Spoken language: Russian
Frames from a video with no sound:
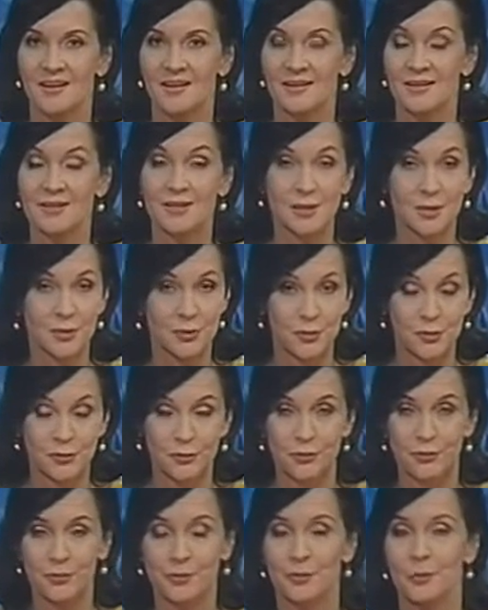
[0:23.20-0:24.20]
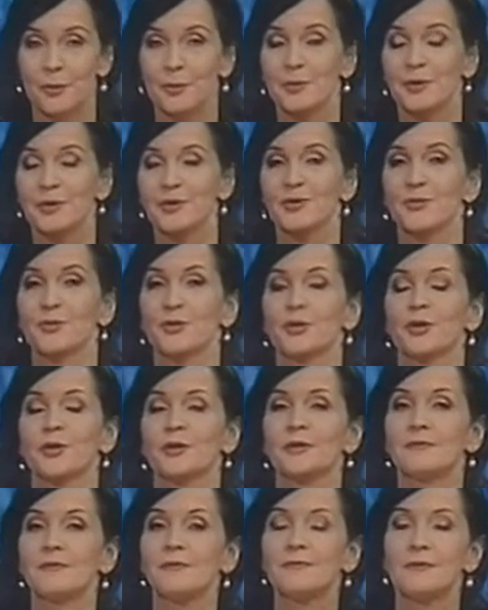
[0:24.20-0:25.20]
Здравствуйте, в эфире по-прежнему
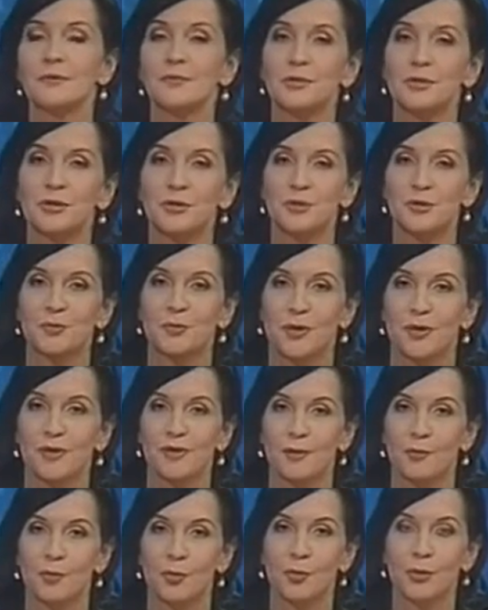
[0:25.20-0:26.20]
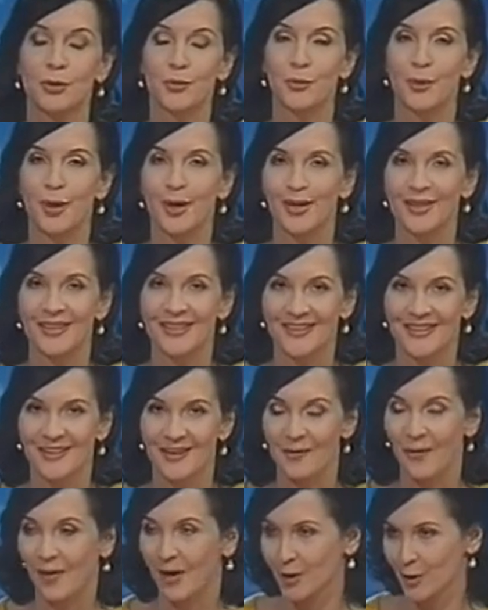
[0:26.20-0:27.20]
ННТВ. Вы смотрите программу «Прямая
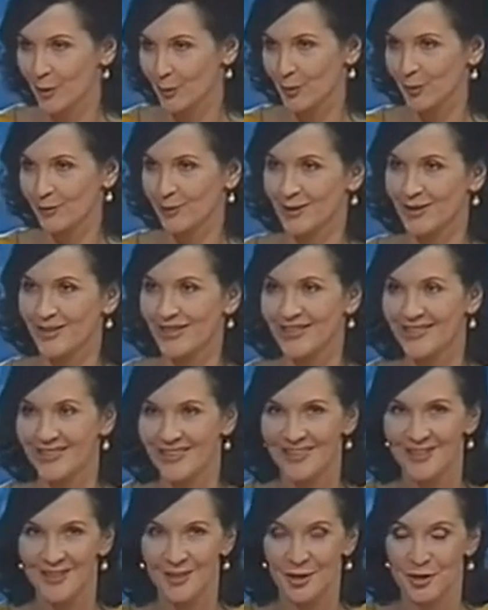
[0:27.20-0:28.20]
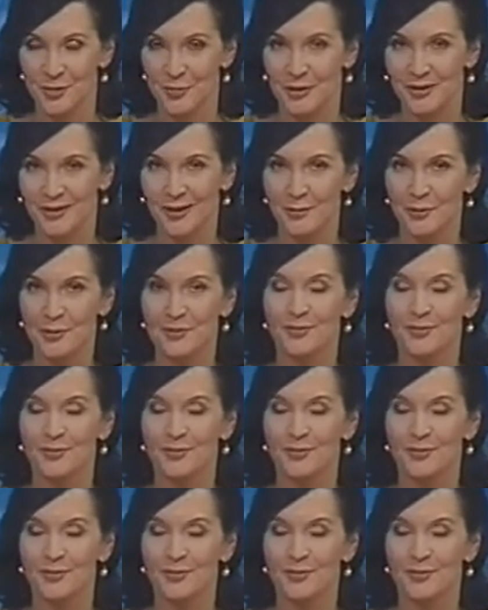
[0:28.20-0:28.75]
линия». У меня в гостях Сергей Александрович Потапов,